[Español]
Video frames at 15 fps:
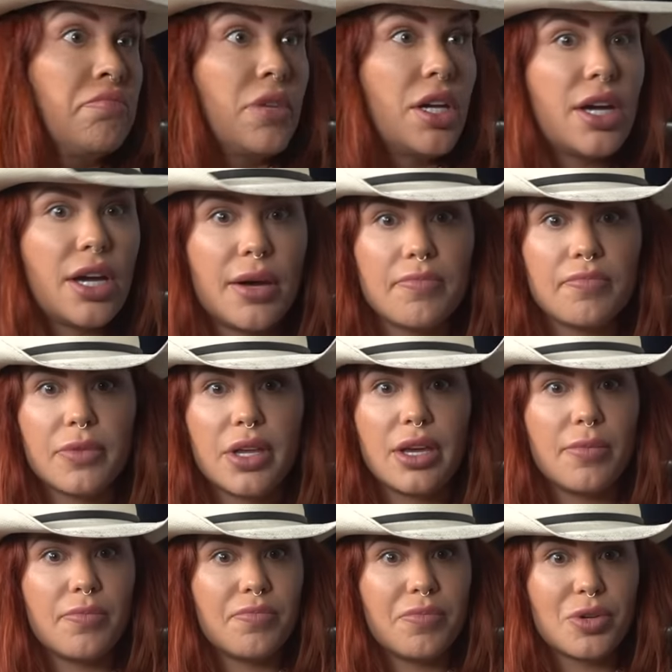Eh,
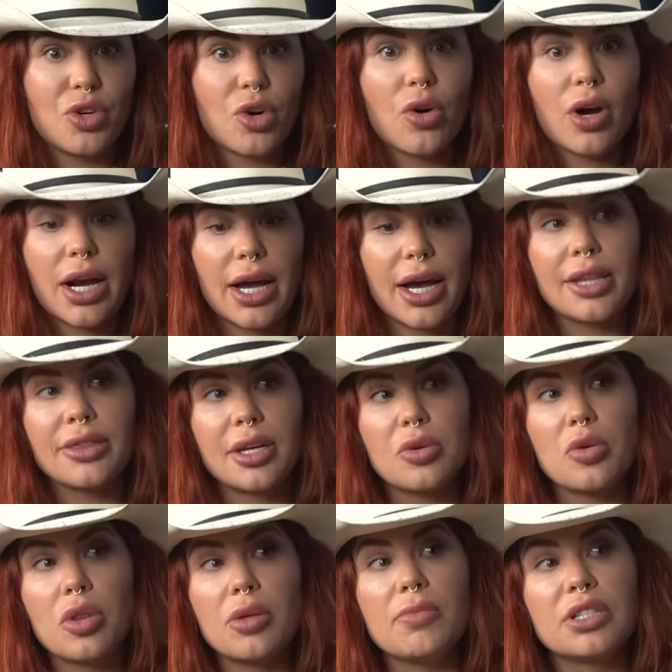y yo creo que la gente
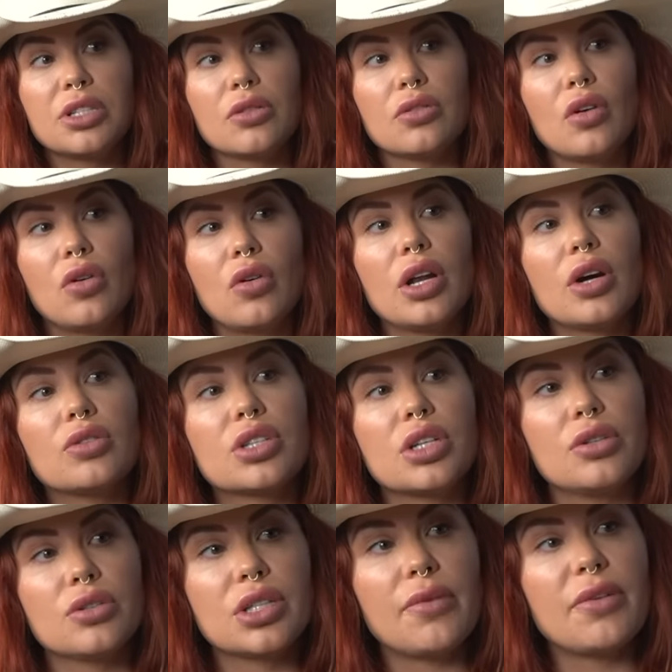no dimensionó lo lejos que
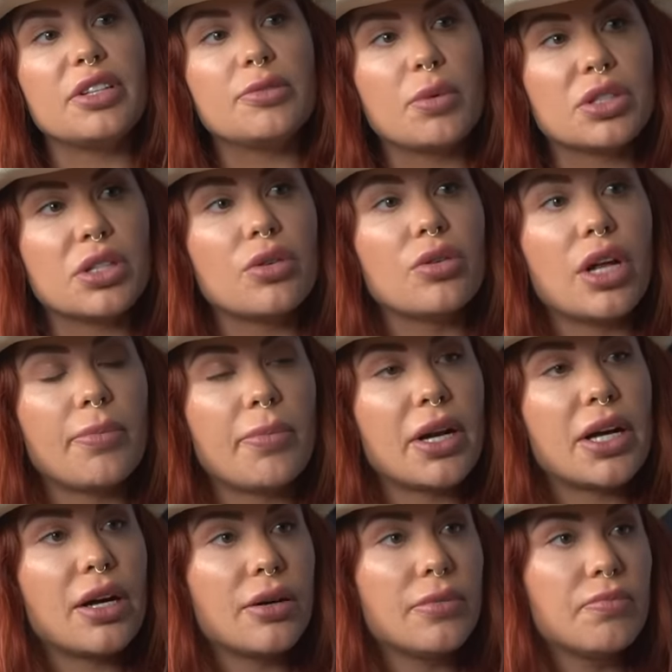yo estaba dispuesta a ayudar
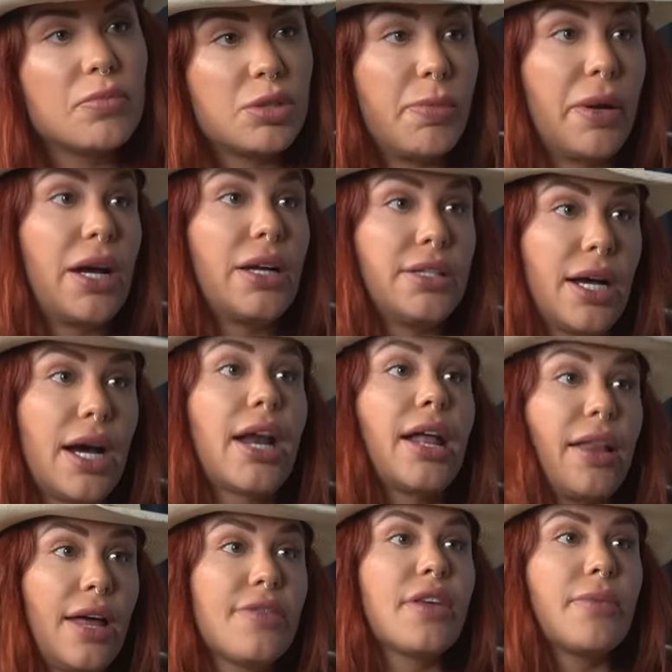para, pues, para sacar
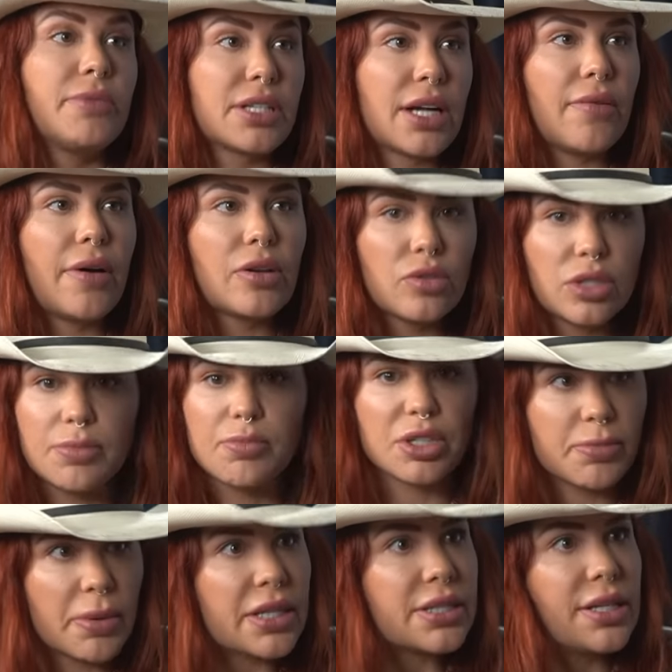adelante a mis caballos y pues
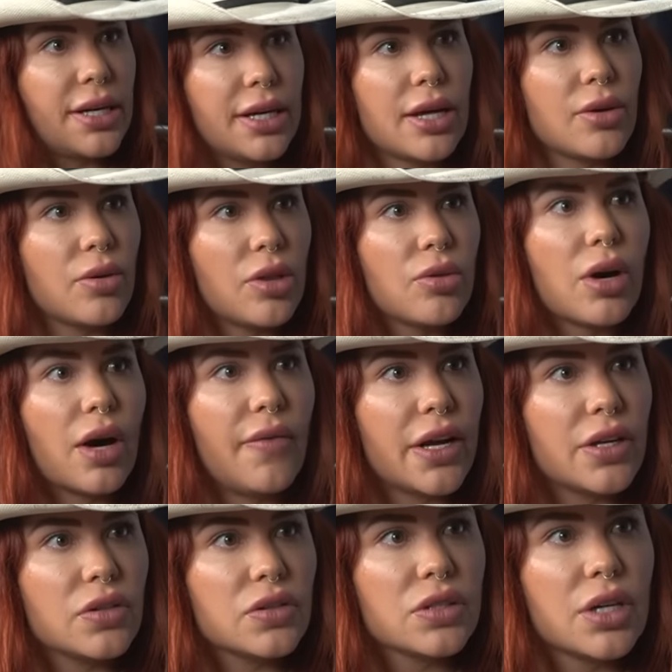para seguir ayudando caballos.